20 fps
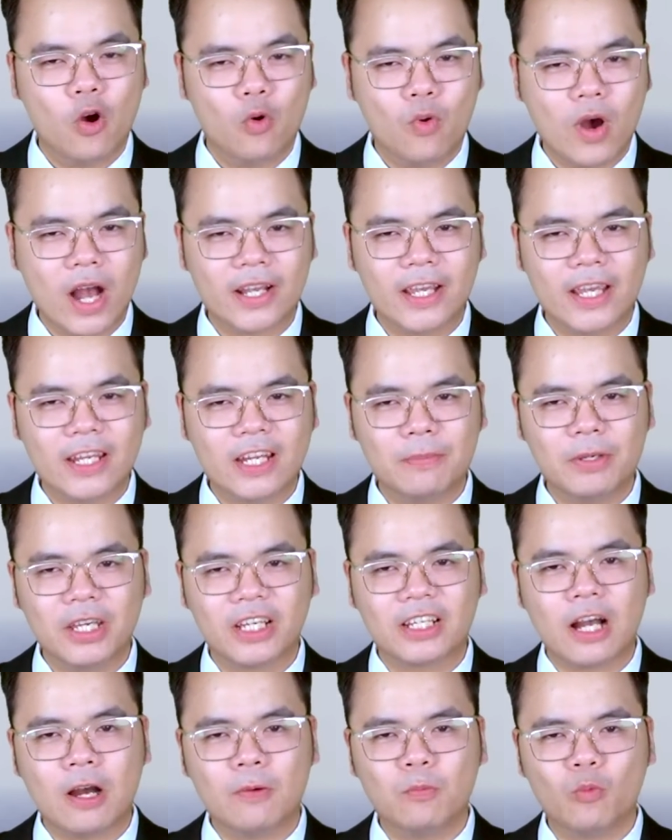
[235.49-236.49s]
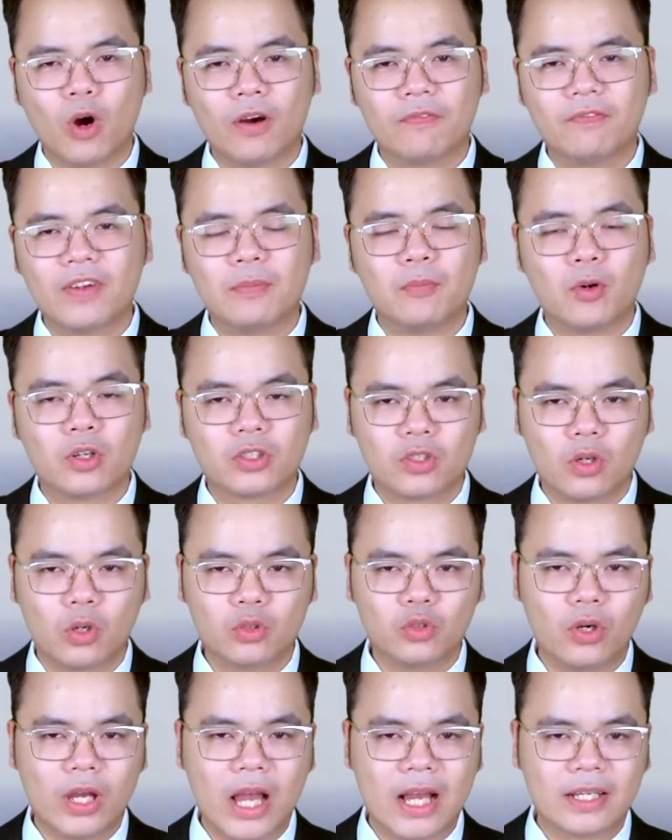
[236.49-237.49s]
Hoa Kỳ đã bị cáo buộc về một
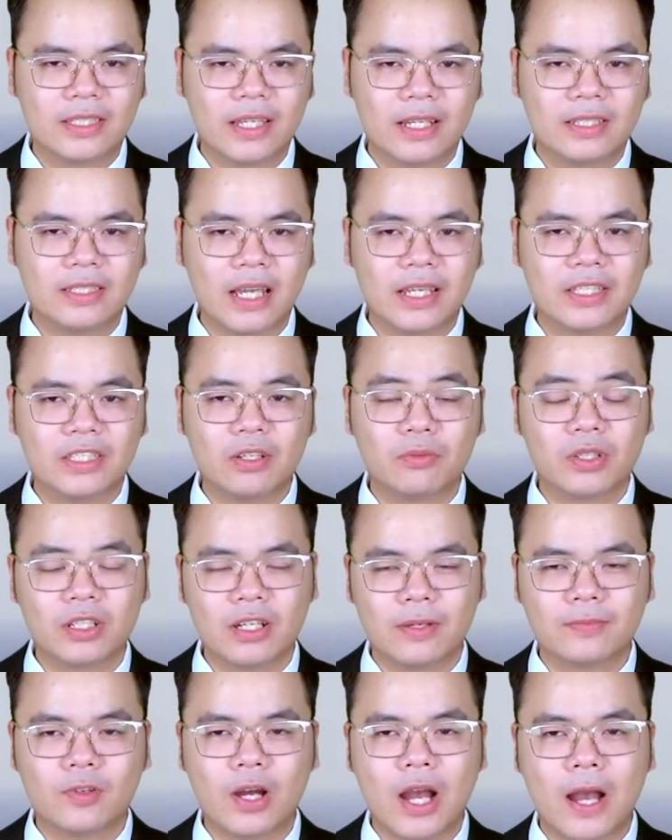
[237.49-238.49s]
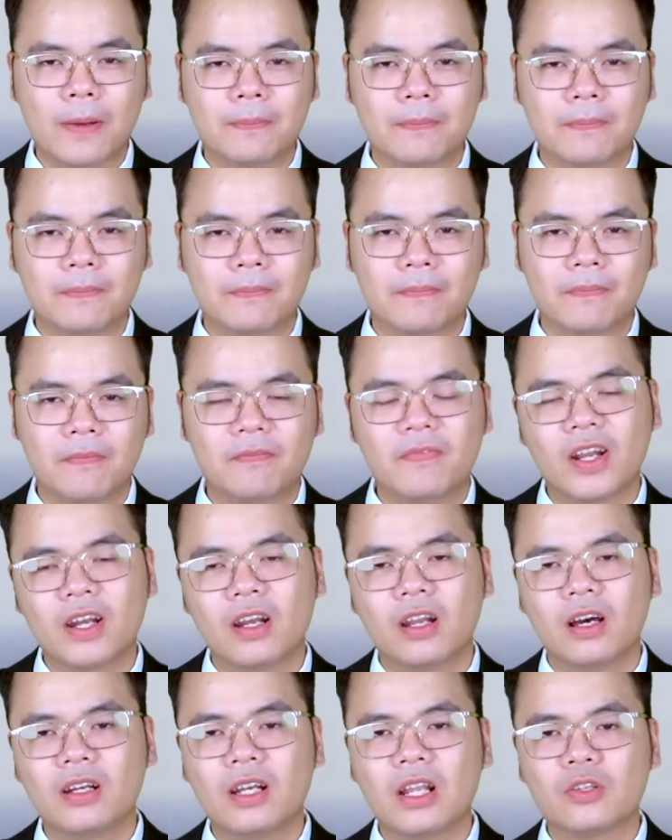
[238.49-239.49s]
số tội ác chiến tranh trong những năm qua,
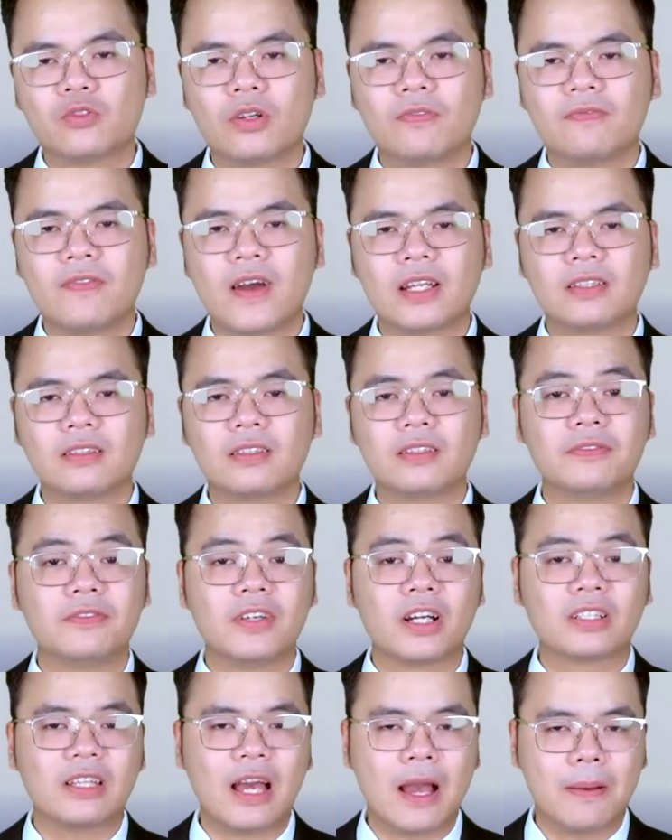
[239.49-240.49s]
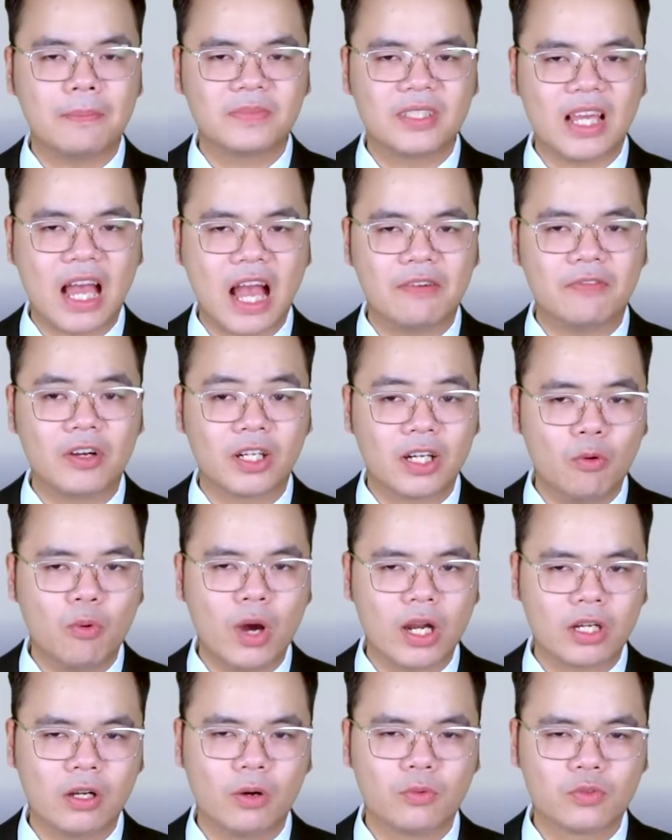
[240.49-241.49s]
phần lớn là xuất phát từ việc tham gia vào các
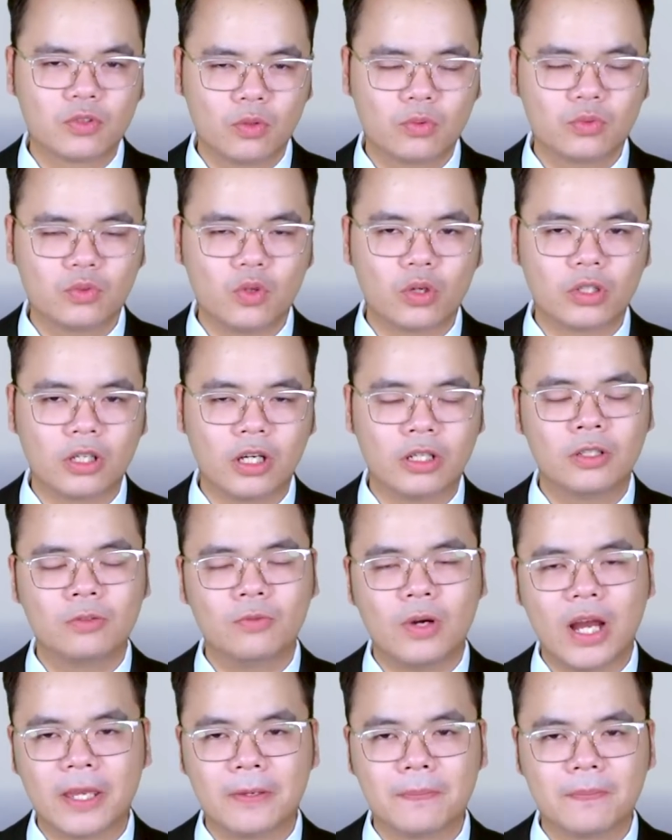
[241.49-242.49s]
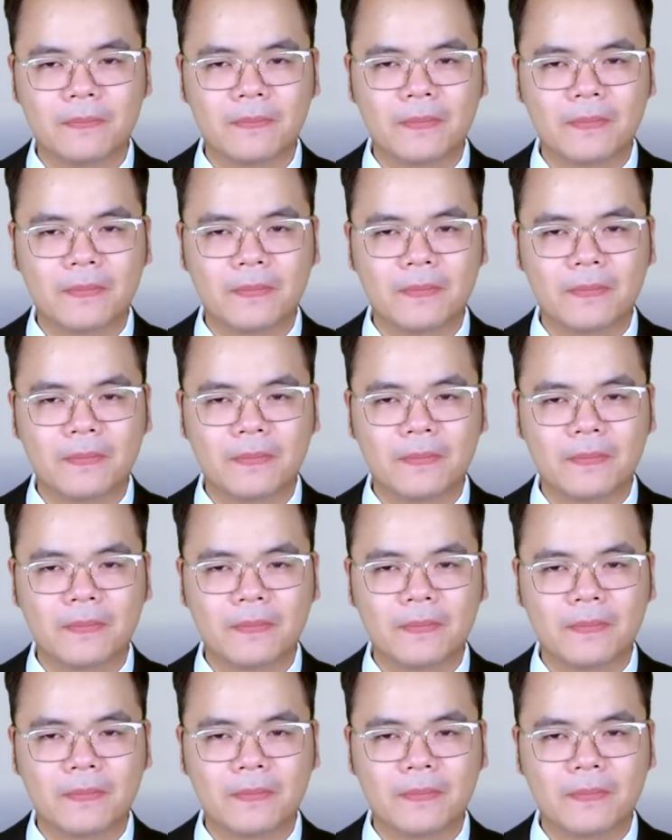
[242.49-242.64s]
hoạt động xung đột ở nước ngoài.